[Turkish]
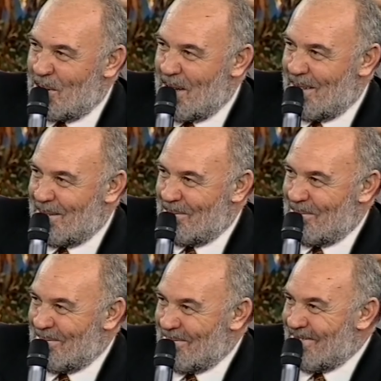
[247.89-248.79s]
parmak
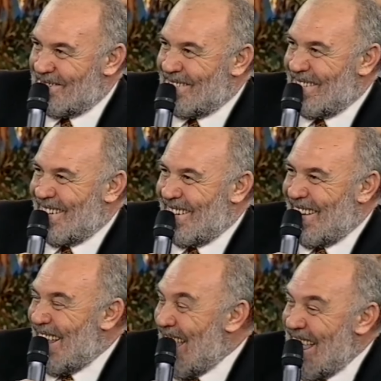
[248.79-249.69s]
diyor ki bir dakika.
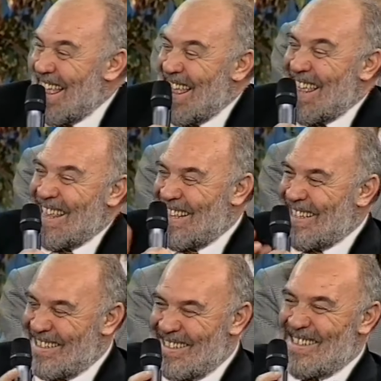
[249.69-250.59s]
E, e,
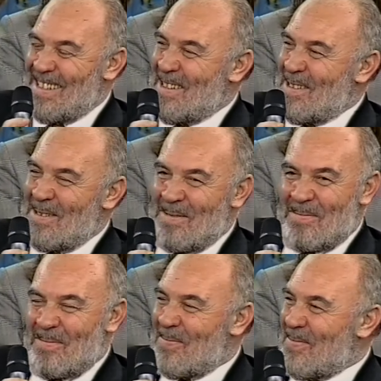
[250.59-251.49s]

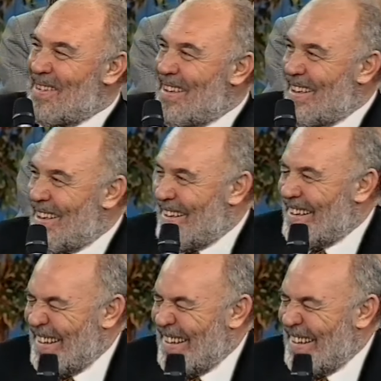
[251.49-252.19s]
Nidem ne demiştiniz?